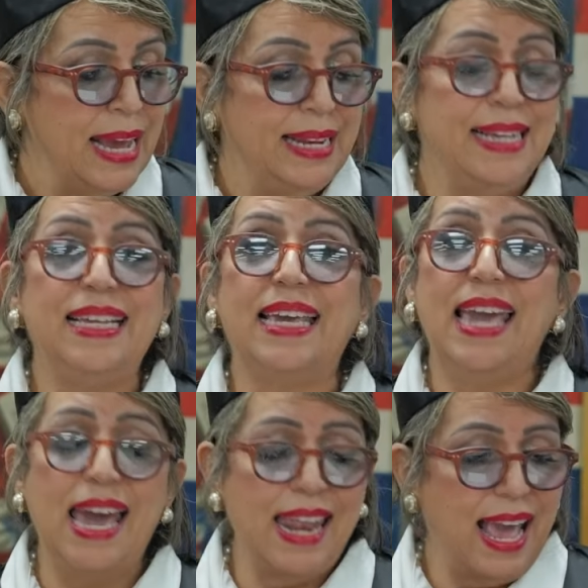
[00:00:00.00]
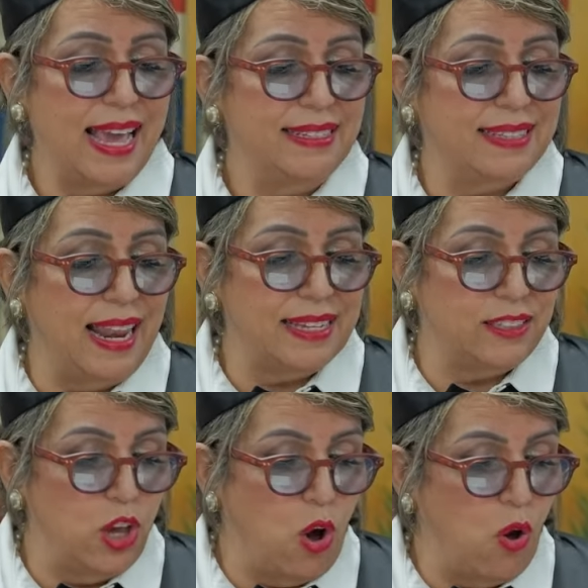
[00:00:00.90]
ni siquiera
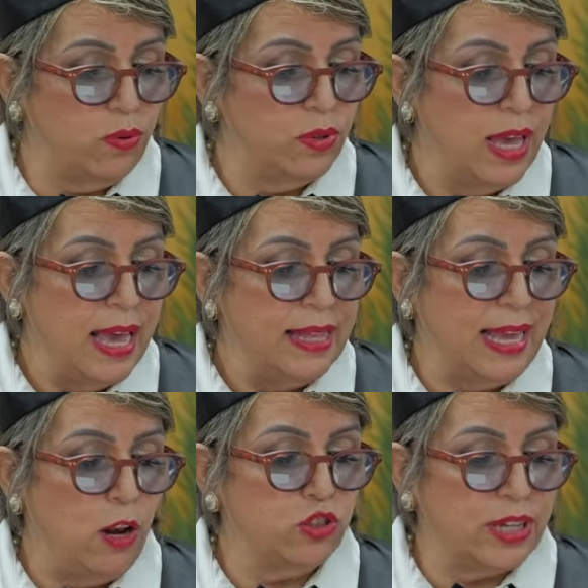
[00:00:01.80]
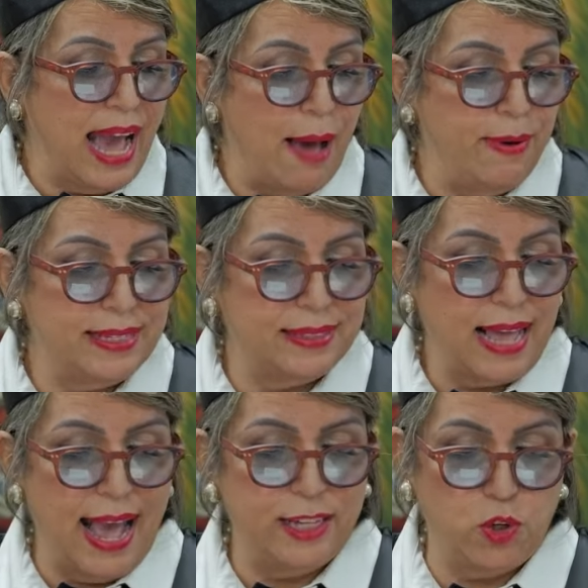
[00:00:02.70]
instalación de los cables
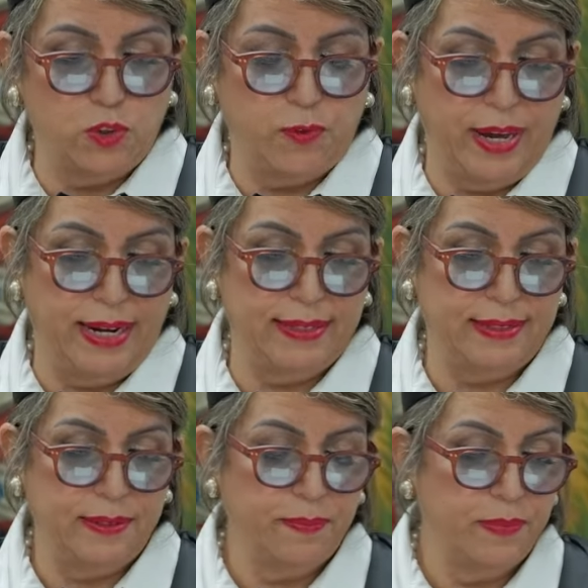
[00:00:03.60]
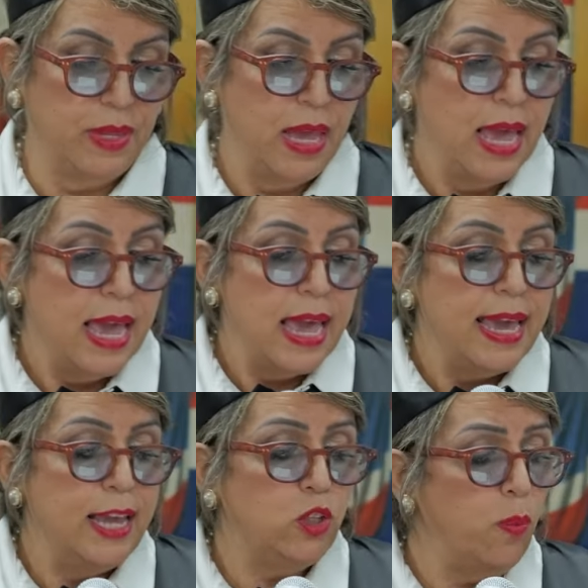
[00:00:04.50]
a estos fines.
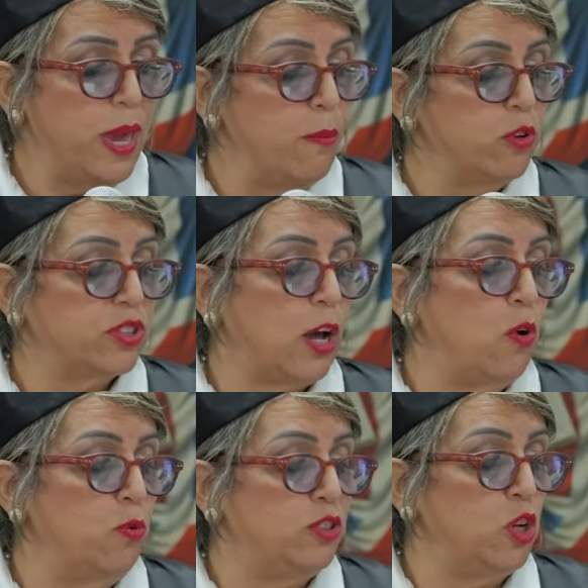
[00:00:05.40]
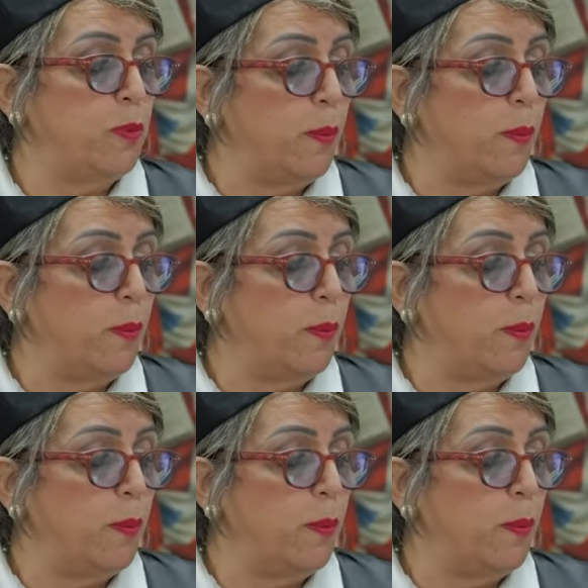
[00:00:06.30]
Y tuvimos que con nuestros